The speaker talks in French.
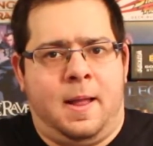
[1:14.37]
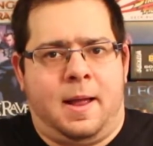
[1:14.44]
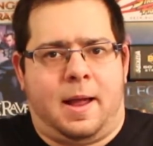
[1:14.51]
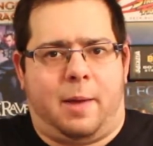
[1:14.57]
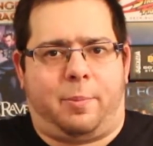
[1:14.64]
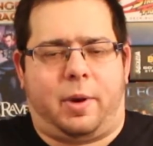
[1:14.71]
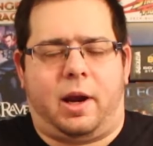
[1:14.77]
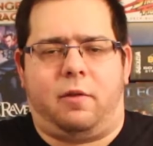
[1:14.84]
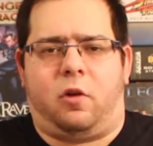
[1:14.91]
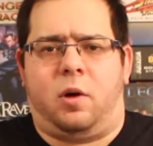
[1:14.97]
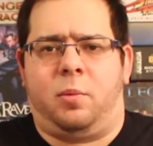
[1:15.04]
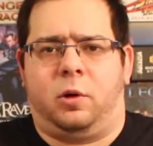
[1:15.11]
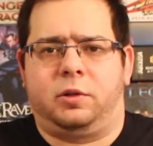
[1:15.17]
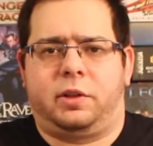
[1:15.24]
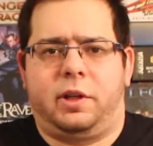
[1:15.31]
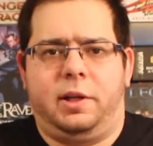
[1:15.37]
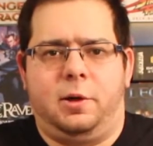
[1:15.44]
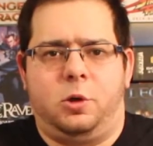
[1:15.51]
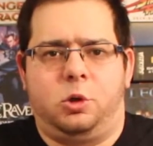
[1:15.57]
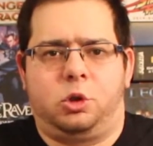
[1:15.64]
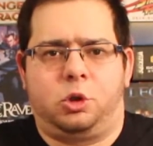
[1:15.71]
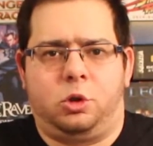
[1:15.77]
Après avoir montré
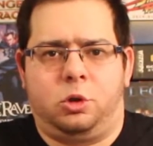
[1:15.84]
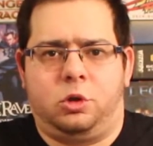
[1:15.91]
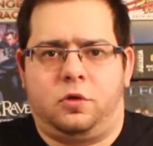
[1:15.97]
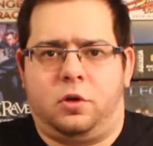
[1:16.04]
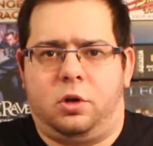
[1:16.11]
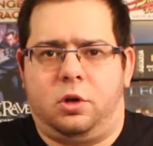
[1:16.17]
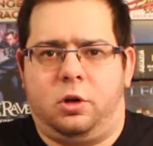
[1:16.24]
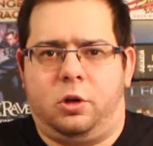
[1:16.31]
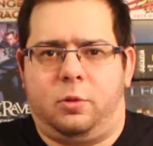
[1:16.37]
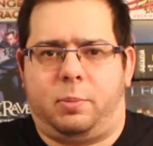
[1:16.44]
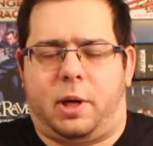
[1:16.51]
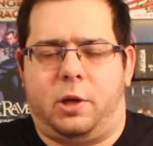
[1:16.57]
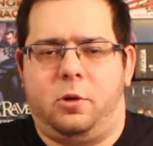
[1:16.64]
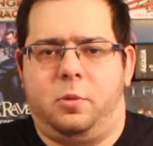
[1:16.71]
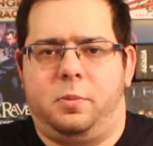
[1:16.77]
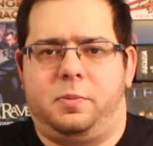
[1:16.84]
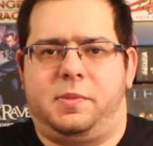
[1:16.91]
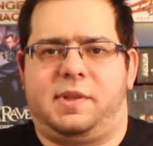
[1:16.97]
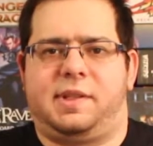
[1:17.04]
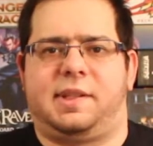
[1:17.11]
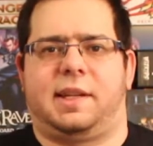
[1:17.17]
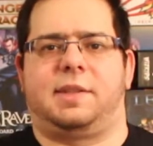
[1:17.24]
le jeu, je vais prendre une
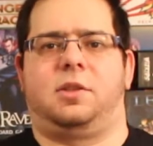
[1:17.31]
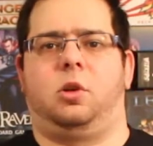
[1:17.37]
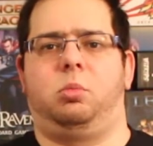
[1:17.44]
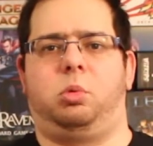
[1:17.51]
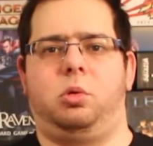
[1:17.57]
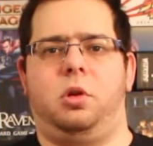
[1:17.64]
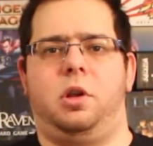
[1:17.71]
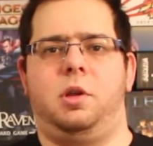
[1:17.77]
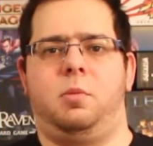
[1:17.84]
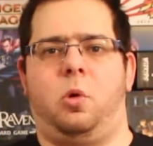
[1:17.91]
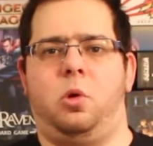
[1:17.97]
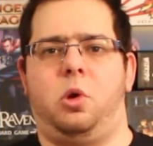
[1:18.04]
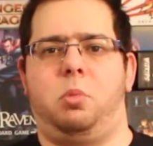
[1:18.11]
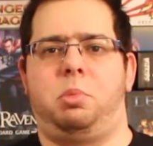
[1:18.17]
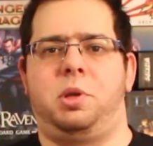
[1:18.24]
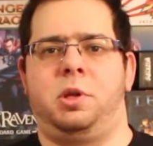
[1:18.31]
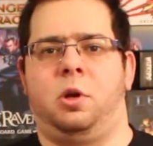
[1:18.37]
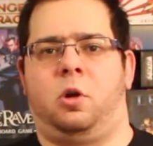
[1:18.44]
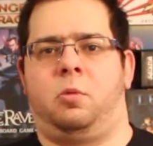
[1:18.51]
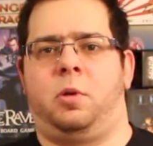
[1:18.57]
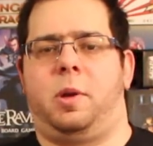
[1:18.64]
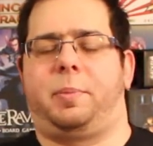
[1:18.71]
petite section pour donner mon
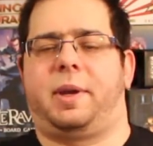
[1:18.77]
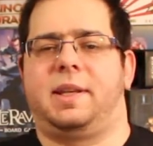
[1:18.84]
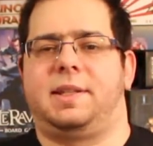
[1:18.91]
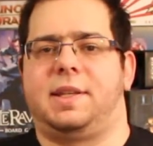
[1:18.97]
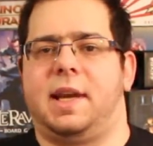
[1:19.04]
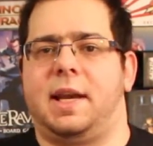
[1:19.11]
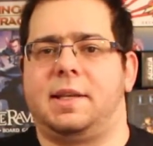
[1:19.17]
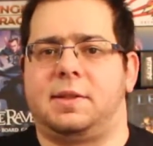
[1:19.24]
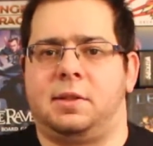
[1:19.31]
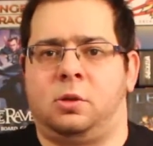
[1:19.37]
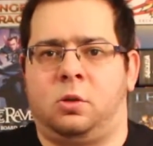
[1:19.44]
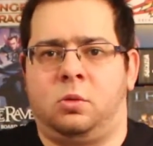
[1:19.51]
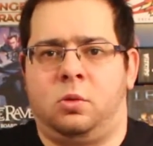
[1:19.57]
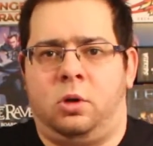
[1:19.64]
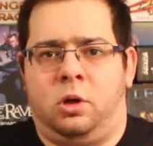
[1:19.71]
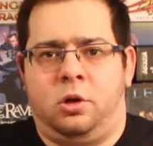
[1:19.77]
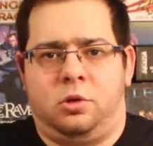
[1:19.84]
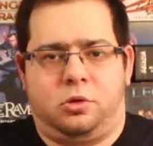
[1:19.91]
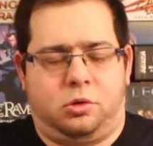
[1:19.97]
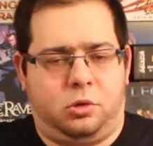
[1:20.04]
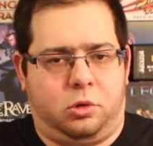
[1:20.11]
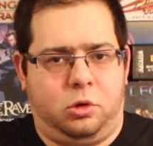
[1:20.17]
opinion, mon appréciation
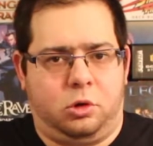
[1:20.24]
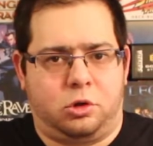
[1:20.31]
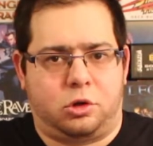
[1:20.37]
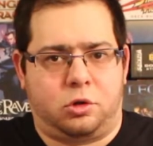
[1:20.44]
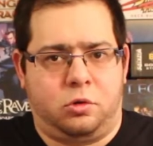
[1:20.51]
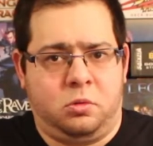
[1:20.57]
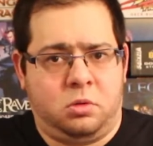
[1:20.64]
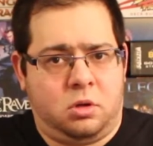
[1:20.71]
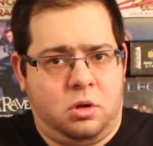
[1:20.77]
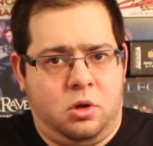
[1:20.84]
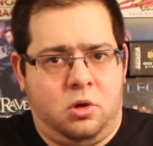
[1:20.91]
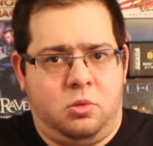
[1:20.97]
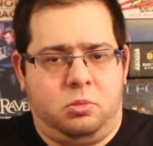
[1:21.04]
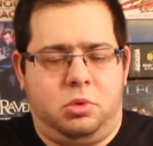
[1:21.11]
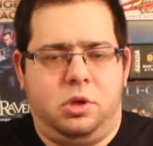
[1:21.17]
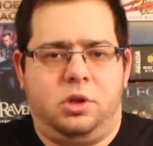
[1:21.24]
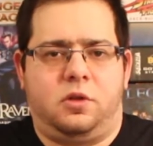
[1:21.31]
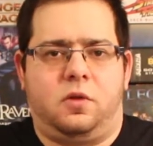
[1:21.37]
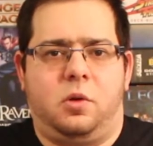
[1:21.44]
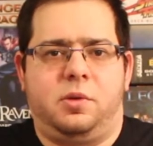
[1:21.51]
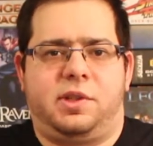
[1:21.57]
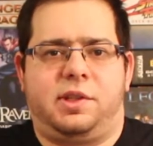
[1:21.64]
sur le jeu. Puis
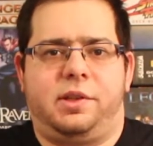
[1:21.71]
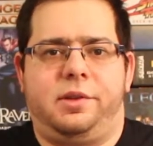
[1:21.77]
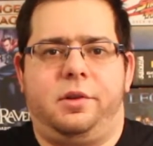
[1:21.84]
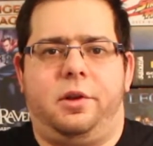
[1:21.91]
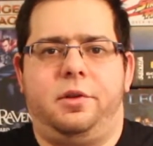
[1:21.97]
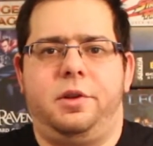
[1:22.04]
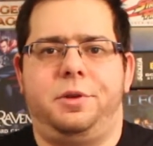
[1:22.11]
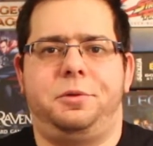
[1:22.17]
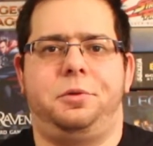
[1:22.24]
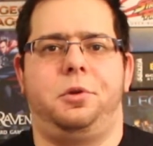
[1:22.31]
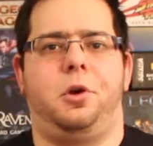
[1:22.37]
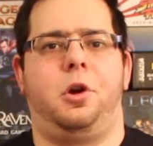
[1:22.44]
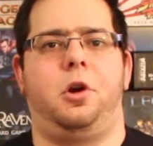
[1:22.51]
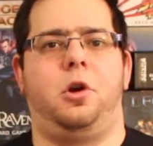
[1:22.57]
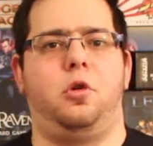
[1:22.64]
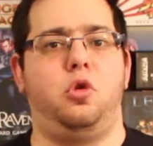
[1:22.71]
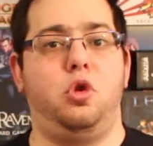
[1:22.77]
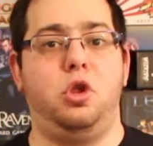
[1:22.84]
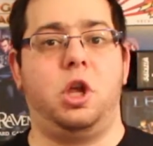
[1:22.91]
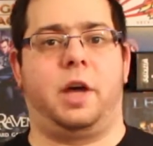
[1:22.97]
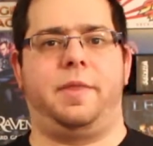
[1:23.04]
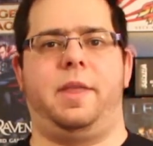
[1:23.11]
je vais aussi donner
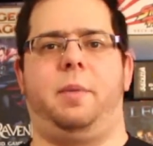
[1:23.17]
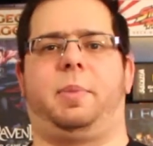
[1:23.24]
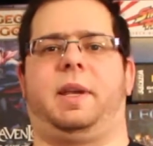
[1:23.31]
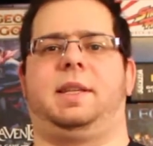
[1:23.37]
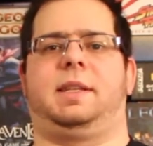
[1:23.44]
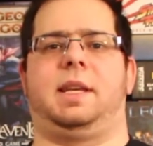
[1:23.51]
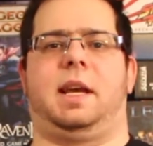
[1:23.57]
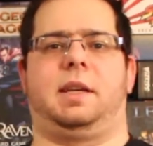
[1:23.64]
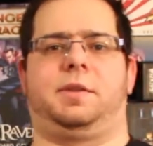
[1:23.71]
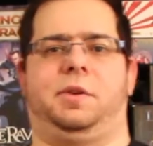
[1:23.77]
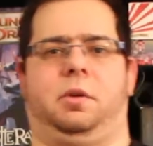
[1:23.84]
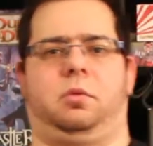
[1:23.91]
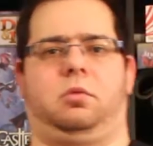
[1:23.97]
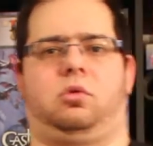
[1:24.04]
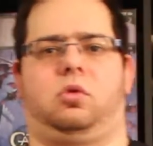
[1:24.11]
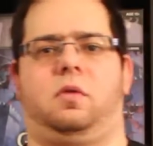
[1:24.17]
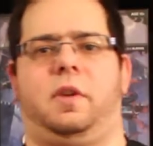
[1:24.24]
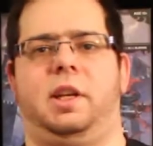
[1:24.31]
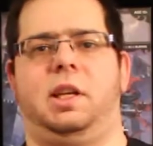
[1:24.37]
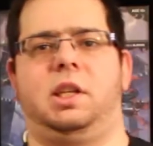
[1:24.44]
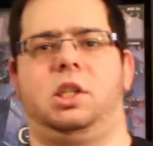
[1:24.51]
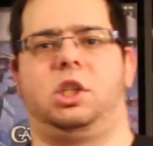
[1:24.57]
une, note d'appréciation. Donc
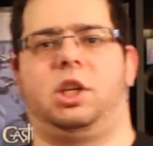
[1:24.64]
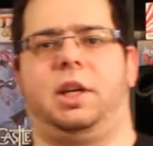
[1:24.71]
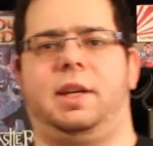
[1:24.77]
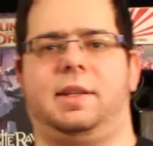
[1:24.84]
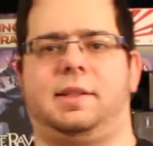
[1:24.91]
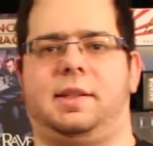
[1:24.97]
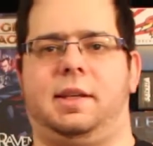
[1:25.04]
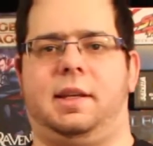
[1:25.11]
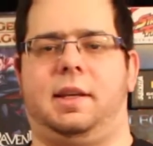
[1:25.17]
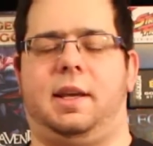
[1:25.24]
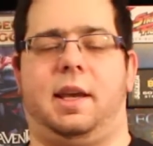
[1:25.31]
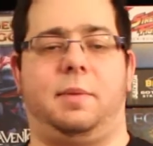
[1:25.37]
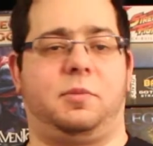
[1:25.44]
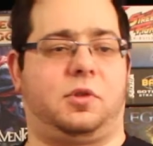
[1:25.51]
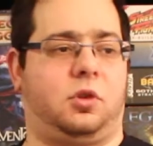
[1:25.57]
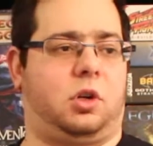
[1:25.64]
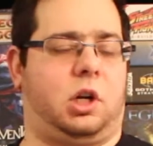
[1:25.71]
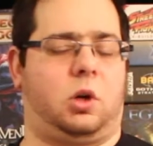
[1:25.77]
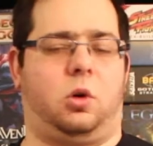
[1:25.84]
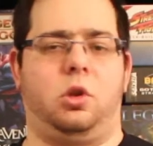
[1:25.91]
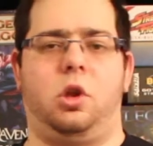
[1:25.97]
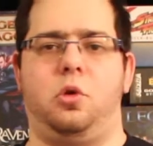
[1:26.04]
souvent les gens aiment ça
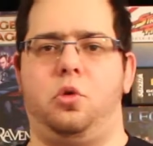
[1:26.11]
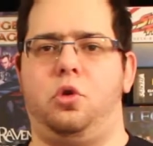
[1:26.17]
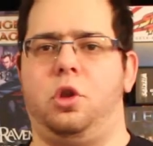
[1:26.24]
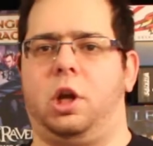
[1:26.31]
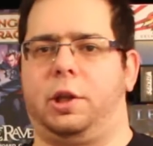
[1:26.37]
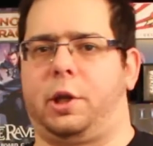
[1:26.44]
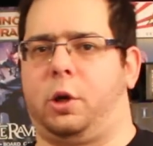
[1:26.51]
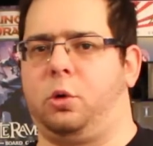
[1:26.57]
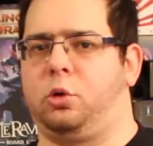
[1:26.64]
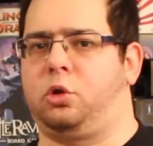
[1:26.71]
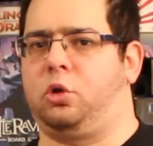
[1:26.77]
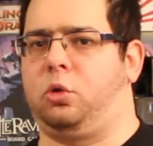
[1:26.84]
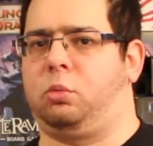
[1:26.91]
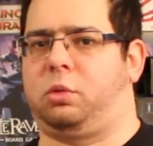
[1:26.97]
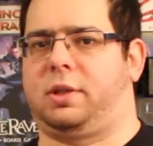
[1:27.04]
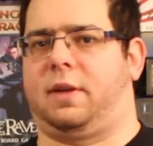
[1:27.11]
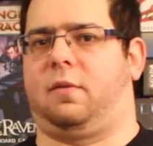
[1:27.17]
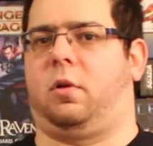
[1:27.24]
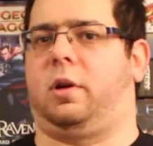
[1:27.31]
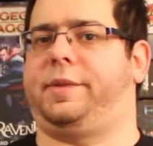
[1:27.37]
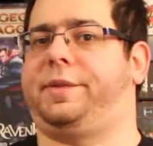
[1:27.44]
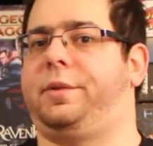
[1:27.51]
quand on donne une note à un jeu pour
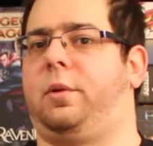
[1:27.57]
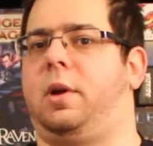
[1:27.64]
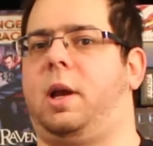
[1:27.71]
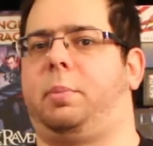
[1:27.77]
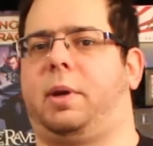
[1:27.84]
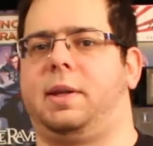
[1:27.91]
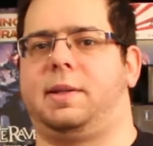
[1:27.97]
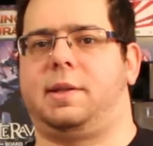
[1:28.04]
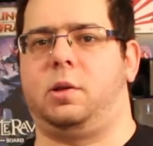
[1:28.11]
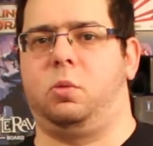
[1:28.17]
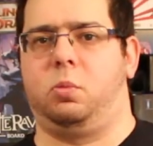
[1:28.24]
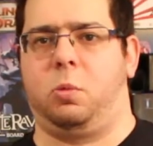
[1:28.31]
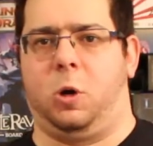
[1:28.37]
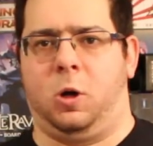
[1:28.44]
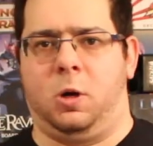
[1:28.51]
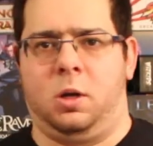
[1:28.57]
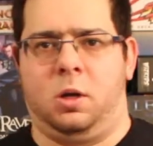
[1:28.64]
savoir si on l'apprécie ou pas.